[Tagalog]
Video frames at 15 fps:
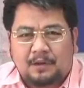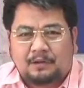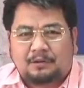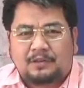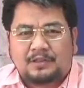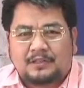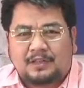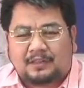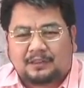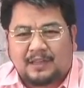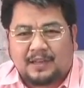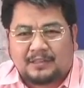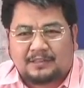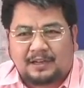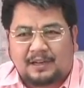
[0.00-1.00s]
ng isang
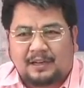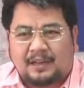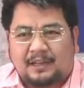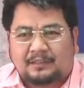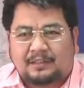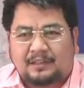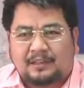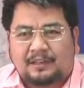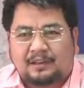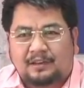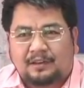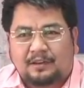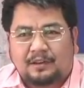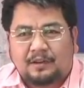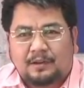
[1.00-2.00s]
texter natin eh,
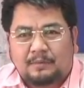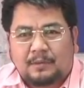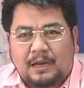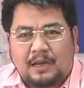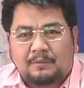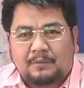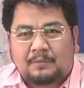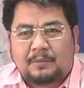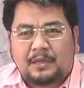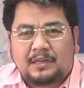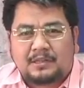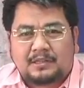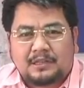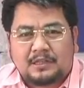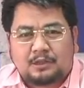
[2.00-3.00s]
malamig ba diyan
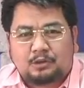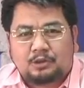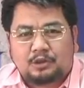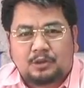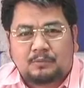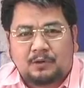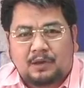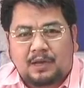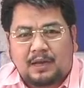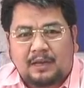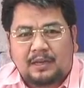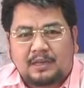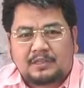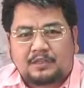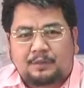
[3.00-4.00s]
sa studio mo,
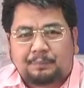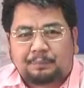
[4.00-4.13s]
Karex?